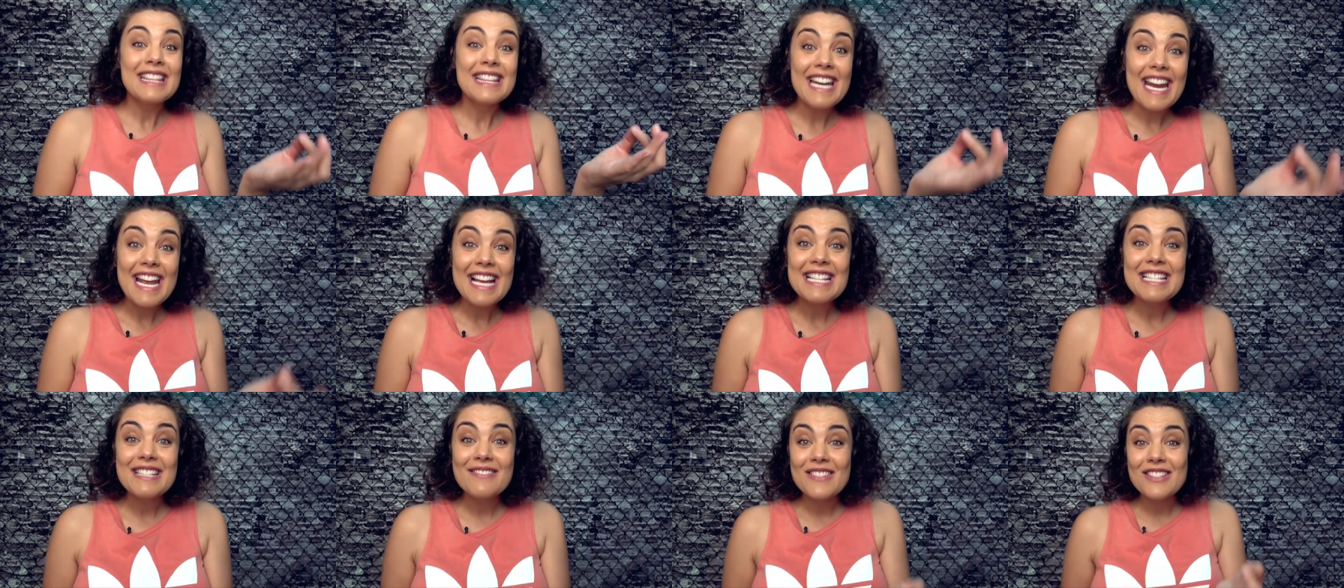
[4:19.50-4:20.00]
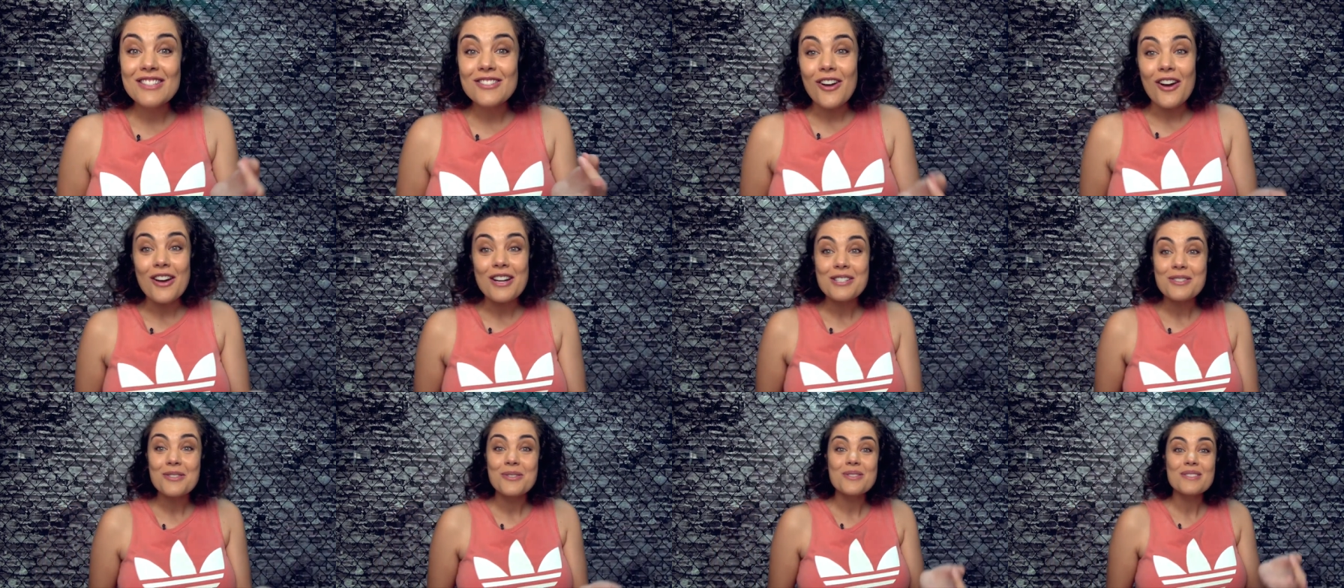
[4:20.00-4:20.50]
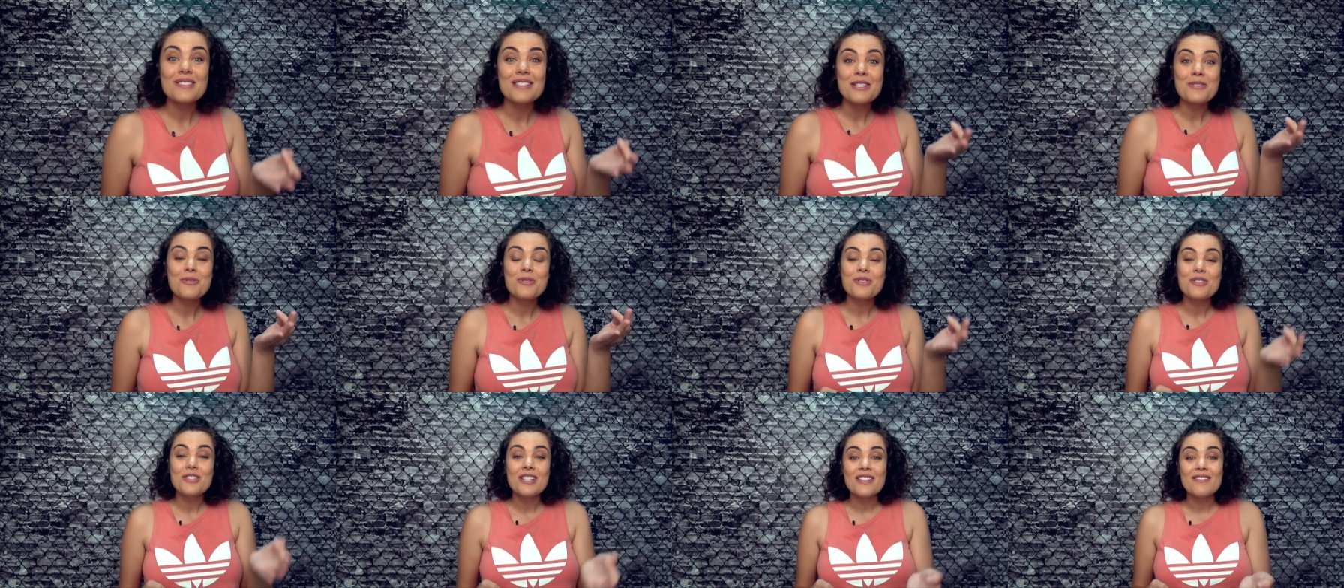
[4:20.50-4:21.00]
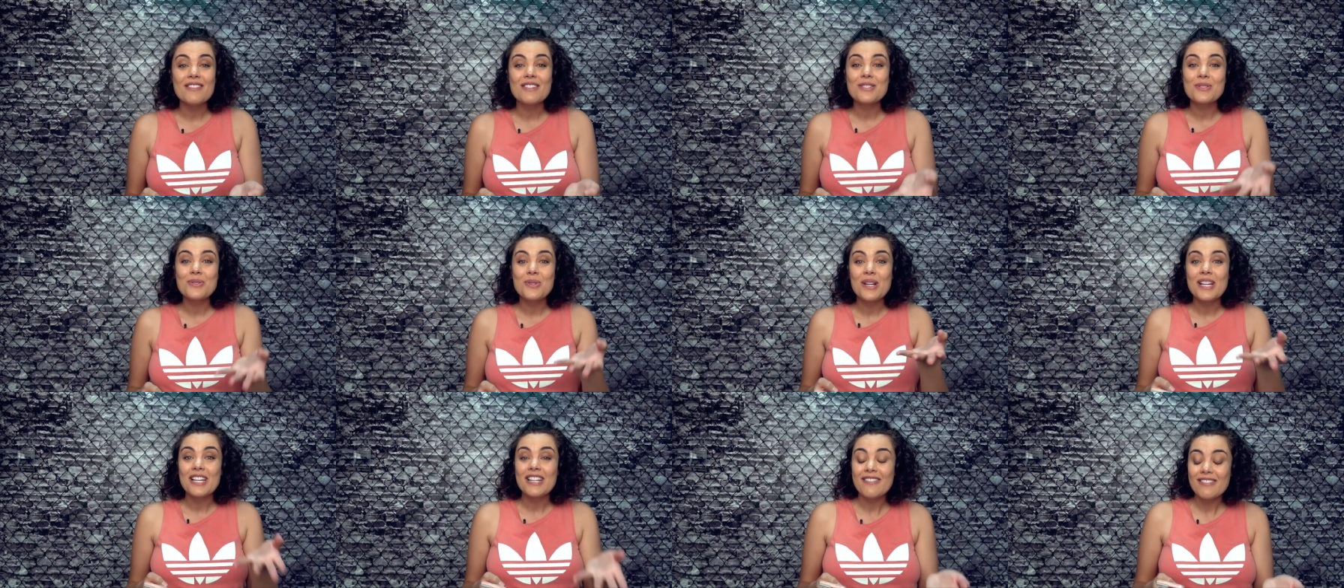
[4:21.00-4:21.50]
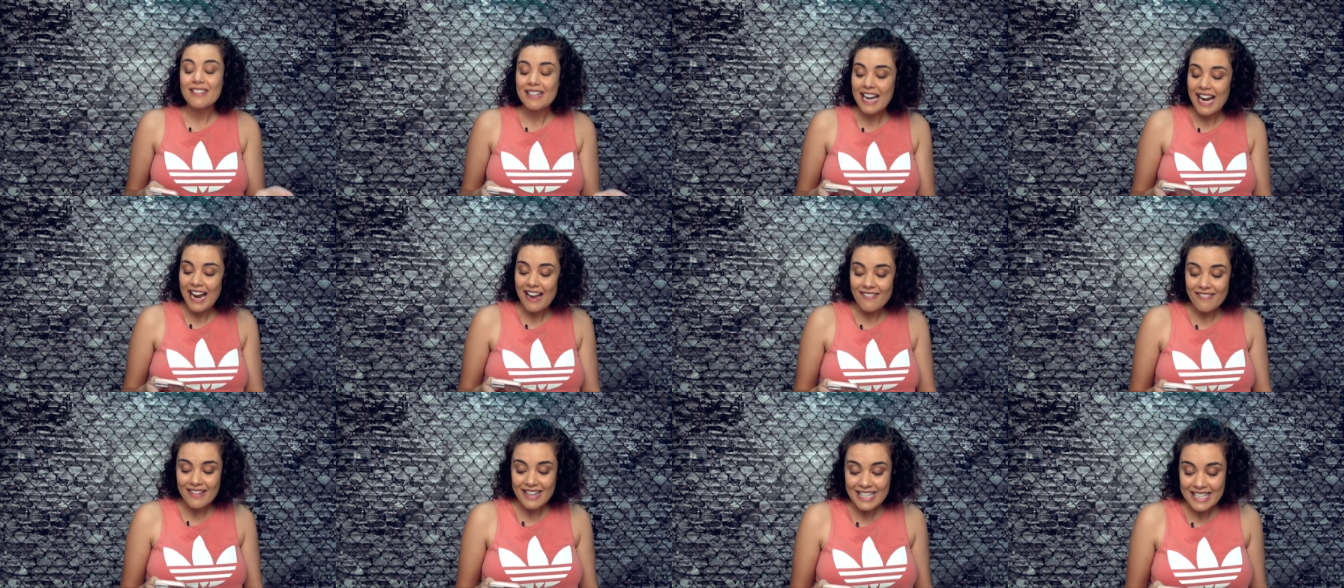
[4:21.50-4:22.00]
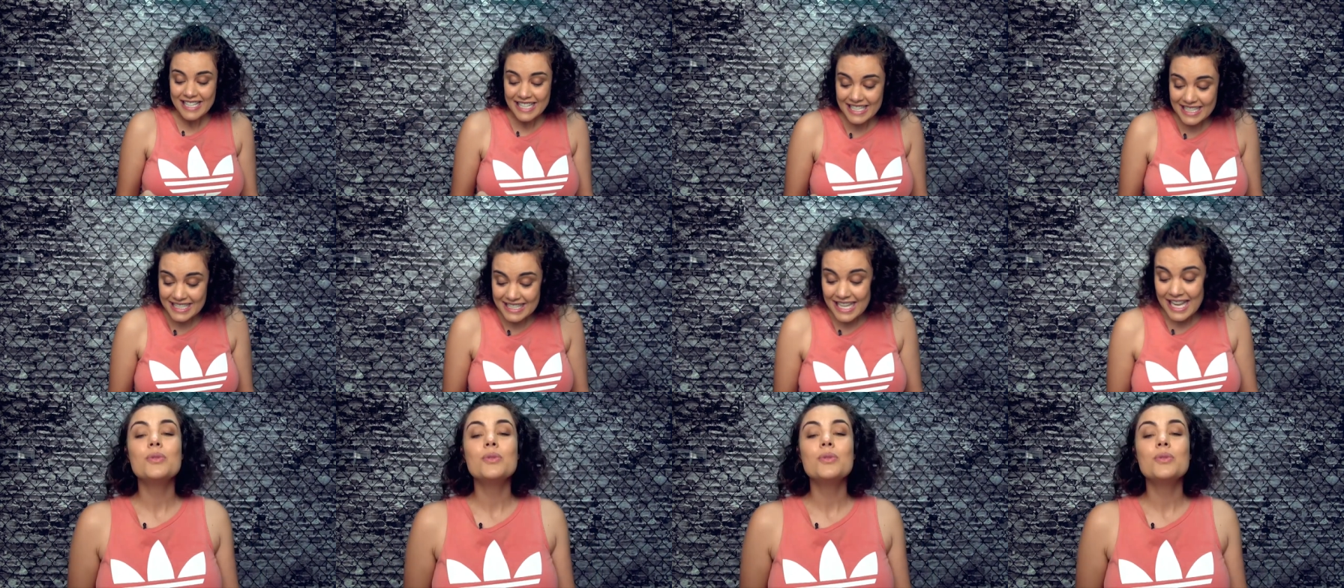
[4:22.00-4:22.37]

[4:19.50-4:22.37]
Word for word: Três vitórias consecutivas do Cleveland Cavaliers.